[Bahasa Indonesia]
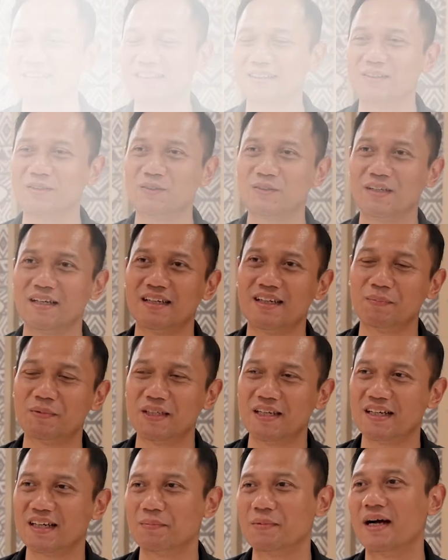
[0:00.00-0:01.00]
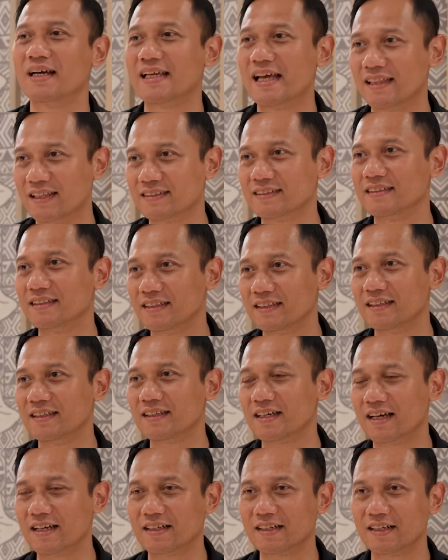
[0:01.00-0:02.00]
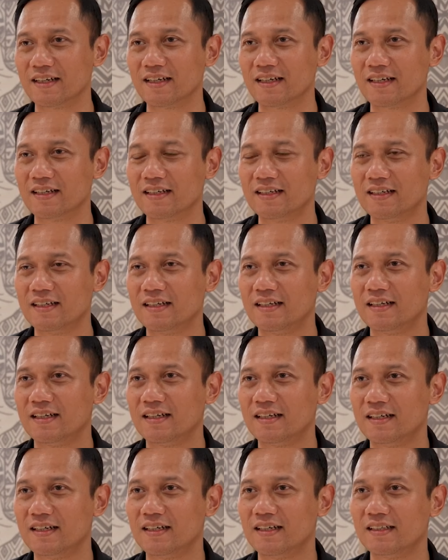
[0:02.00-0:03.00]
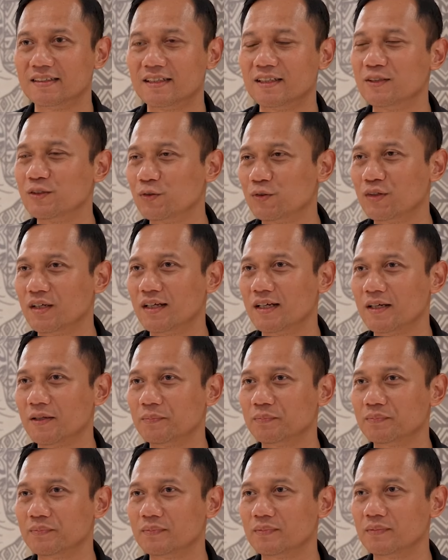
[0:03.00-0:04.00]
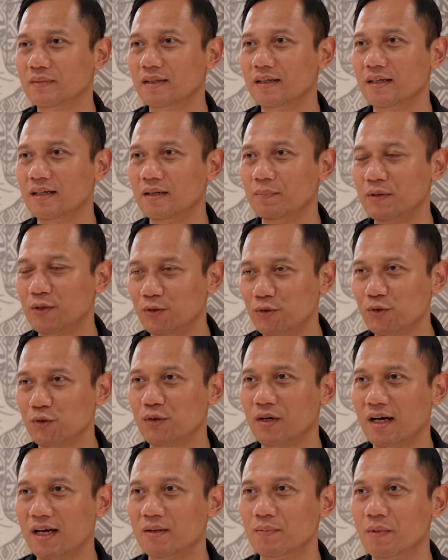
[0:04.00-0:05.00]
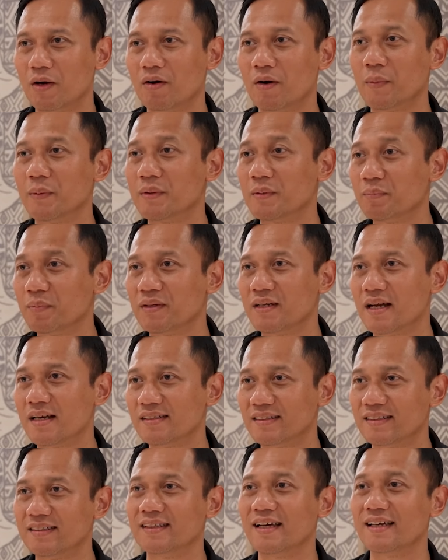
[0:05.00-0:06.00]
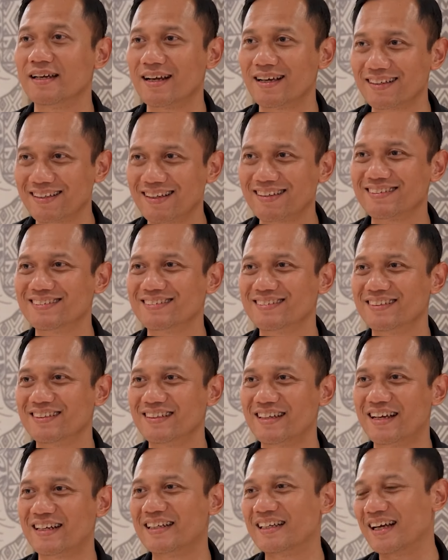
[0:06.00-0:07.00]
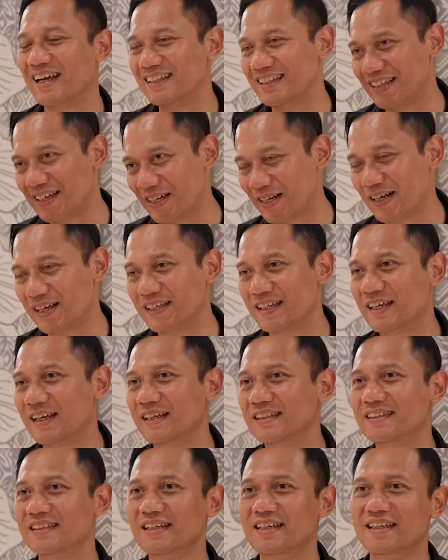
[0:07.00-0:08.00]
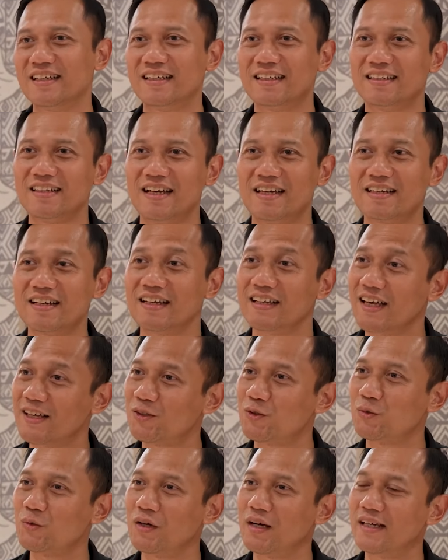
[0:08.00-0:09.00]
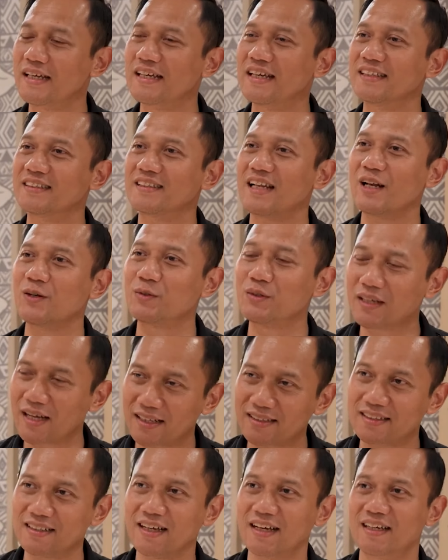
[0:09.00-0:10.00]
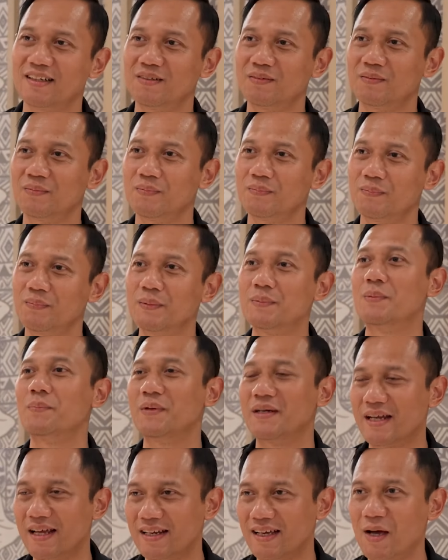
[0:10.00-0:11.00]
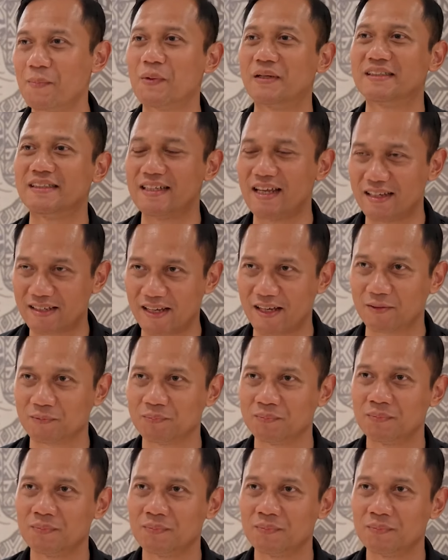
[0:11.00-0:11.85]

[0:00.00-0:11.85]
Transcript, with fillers: Ya, tentunya ini menjadi kebahagiaan tersendiri karena uh, tentunya ini menunjukkan bahwa pemimpin yang dicintai rakyat, yang dekat dengan rakyat, dan rakyat juga ingin selalu dekat dengan pemimpinnya dengan presidennya.